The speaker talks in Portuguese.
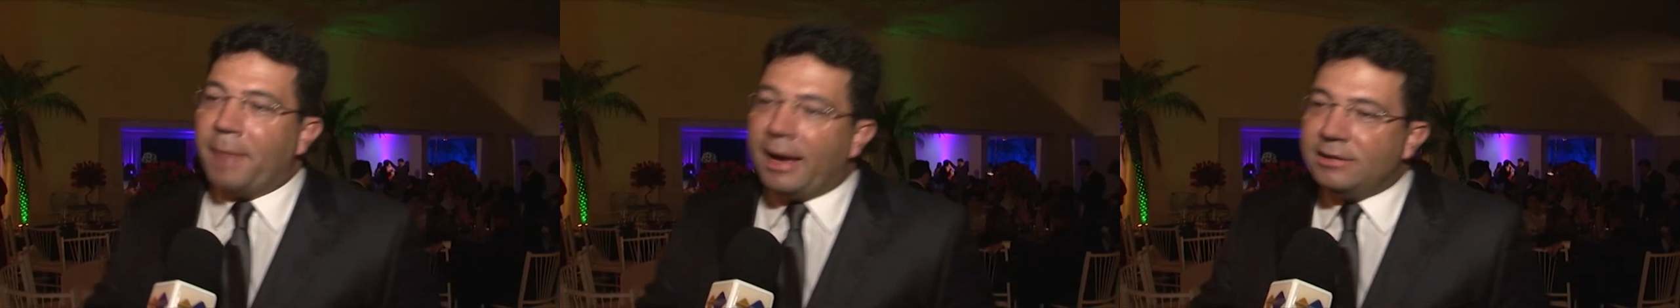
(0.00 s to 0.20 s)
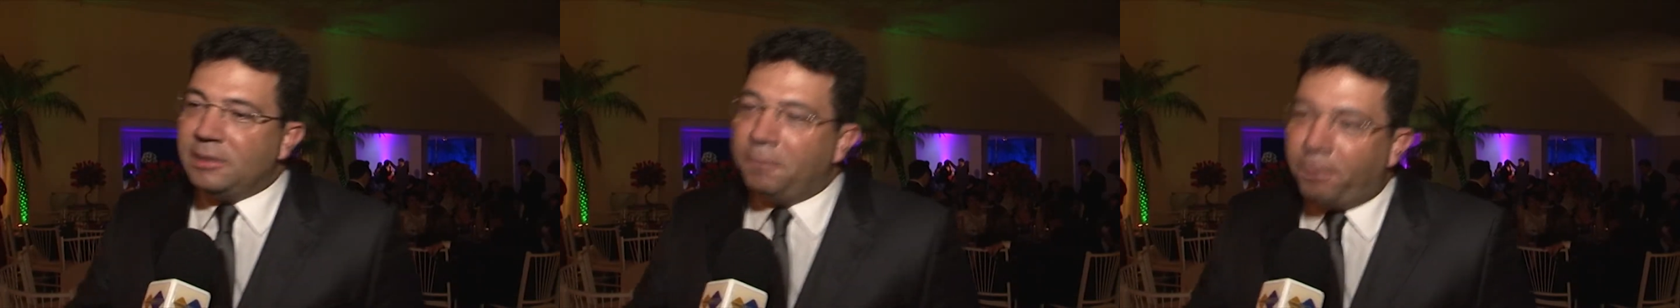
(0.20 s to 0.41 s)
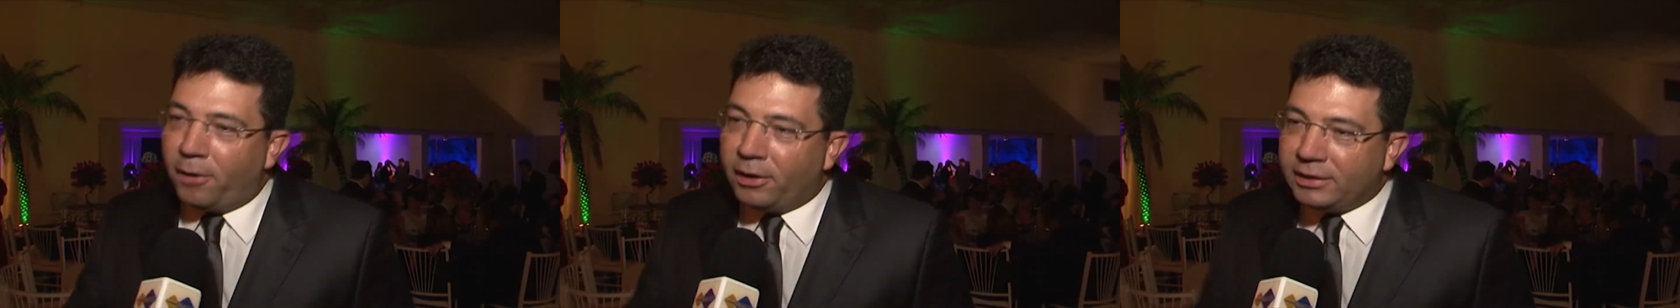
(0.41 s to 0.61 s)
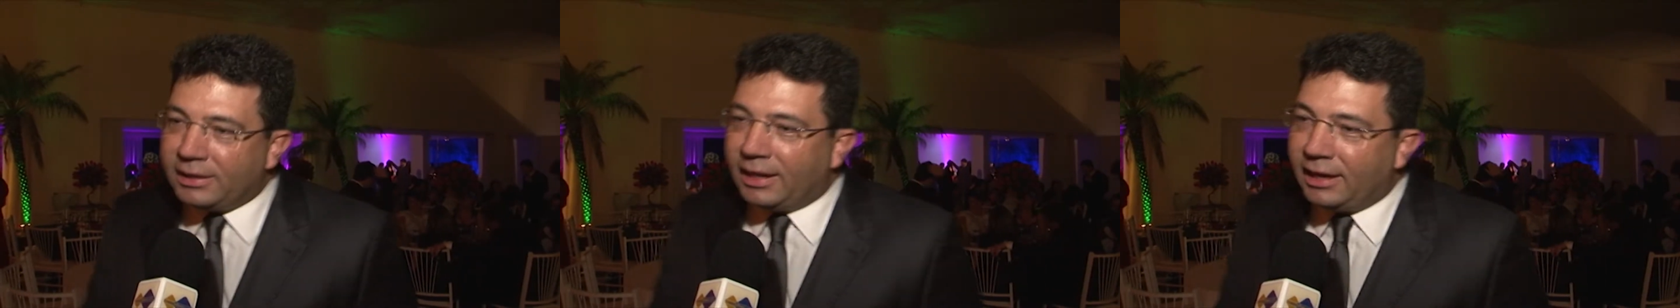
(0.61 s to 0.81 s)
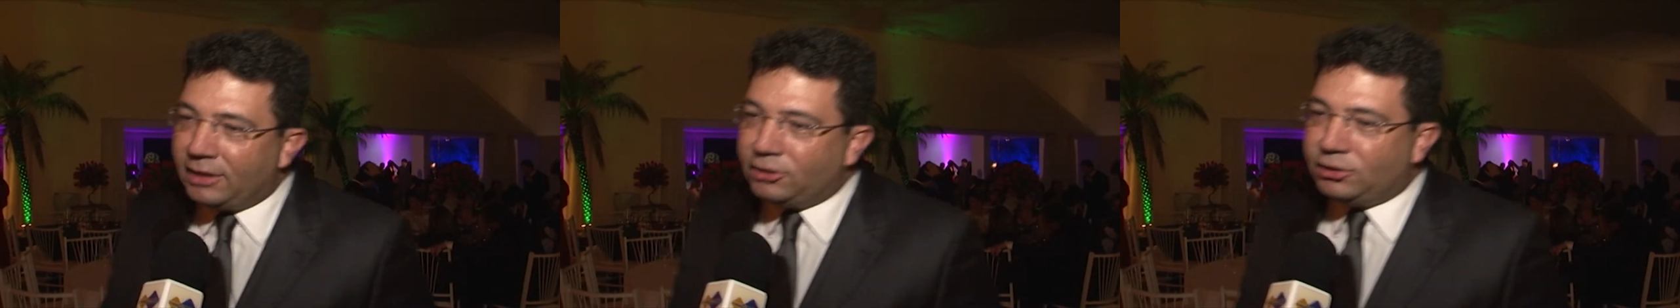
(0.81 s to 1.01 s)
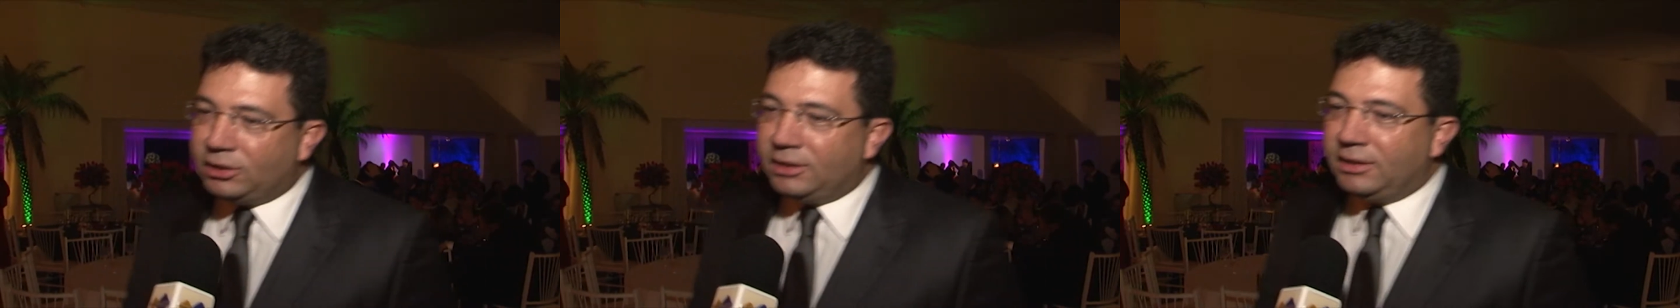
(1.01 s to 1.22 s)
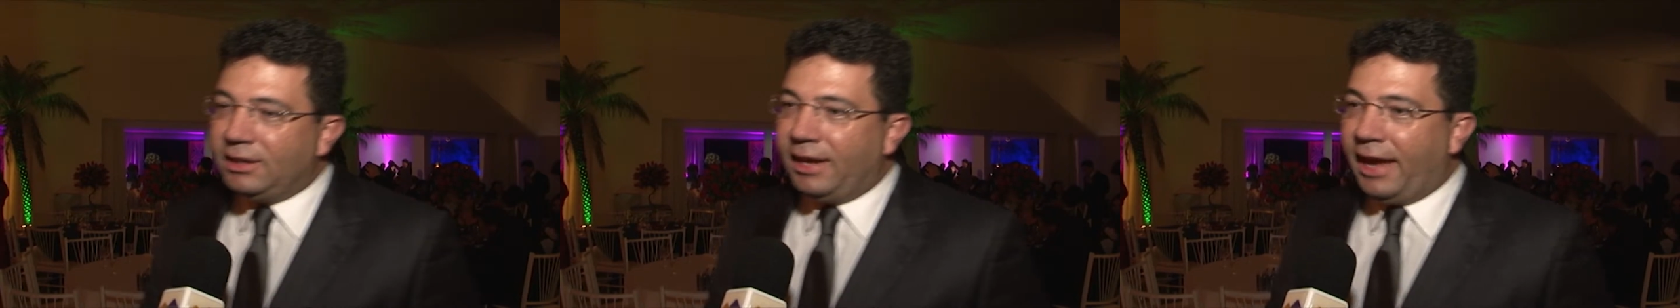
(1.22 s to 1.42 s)
mais
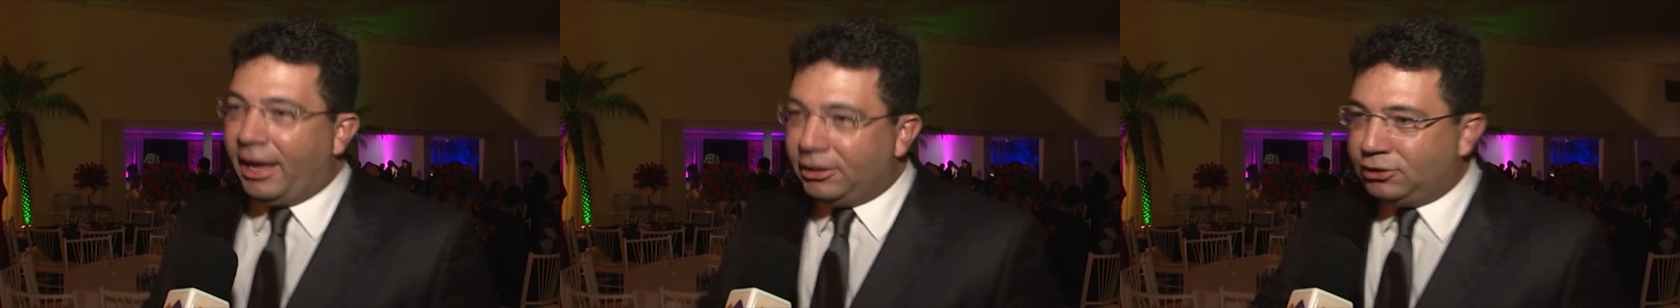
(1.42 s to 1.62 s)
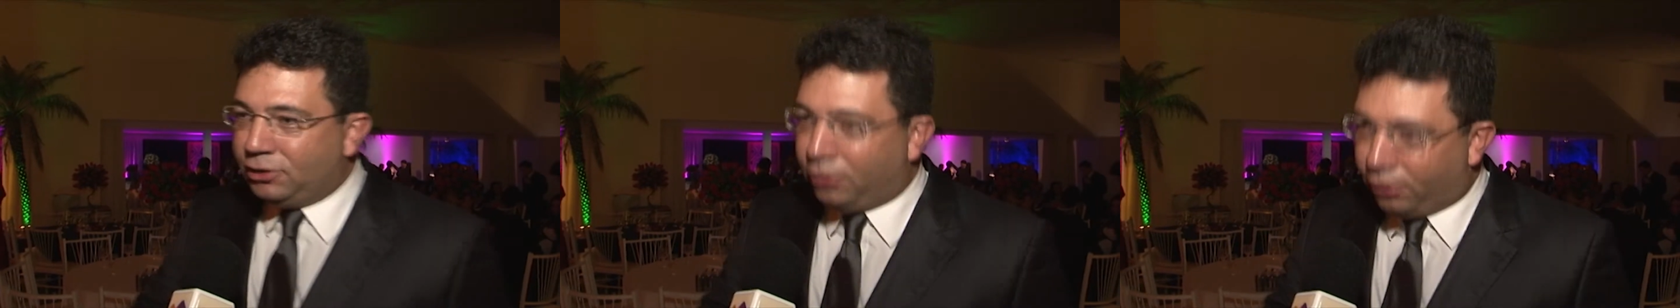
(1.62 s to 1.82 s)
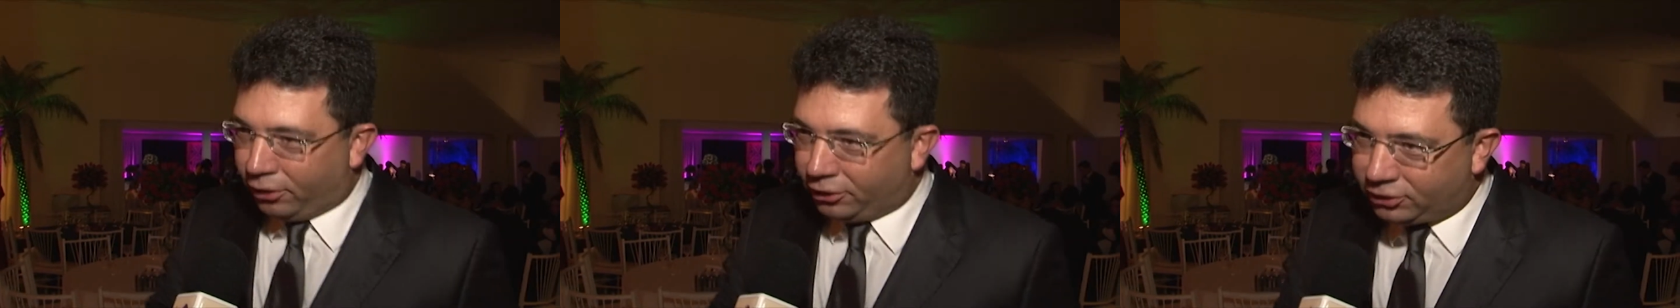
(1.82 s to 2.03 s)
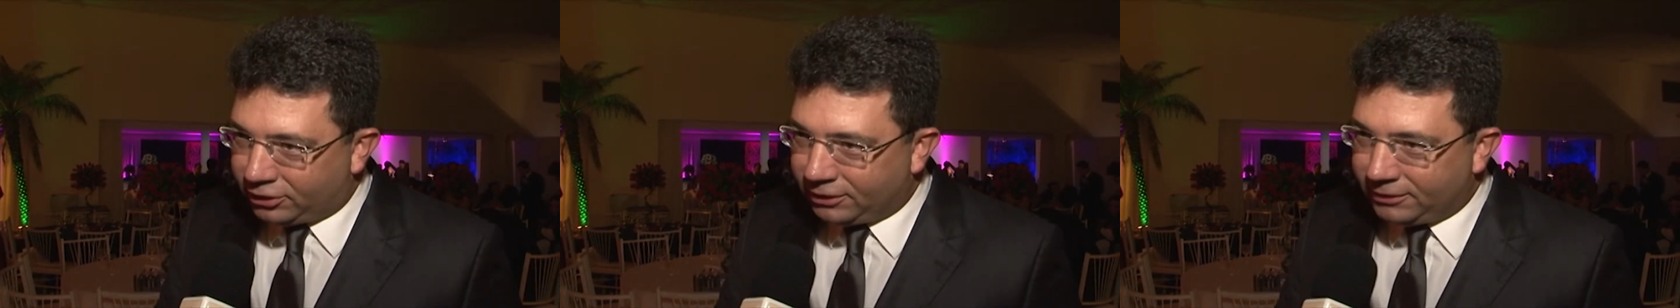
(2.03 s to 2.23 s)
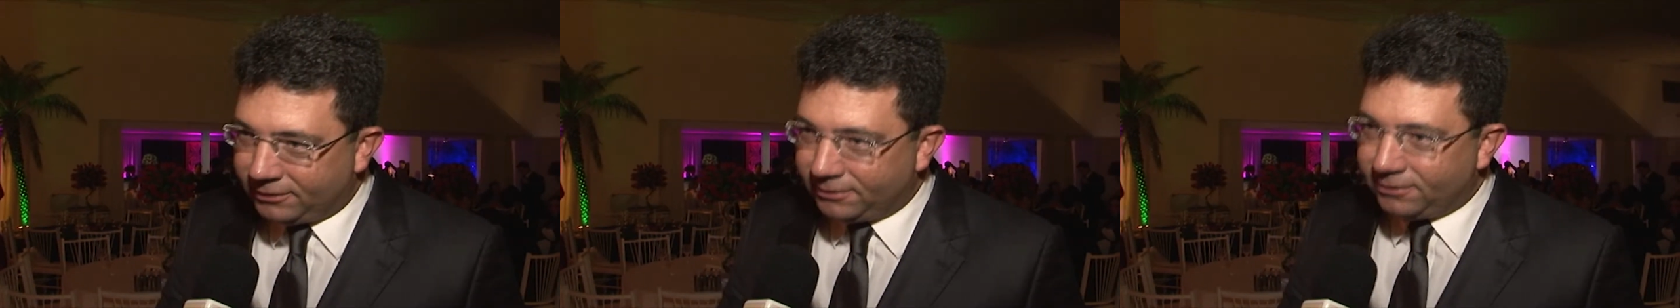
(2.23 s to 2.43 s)
importante é a de hoje.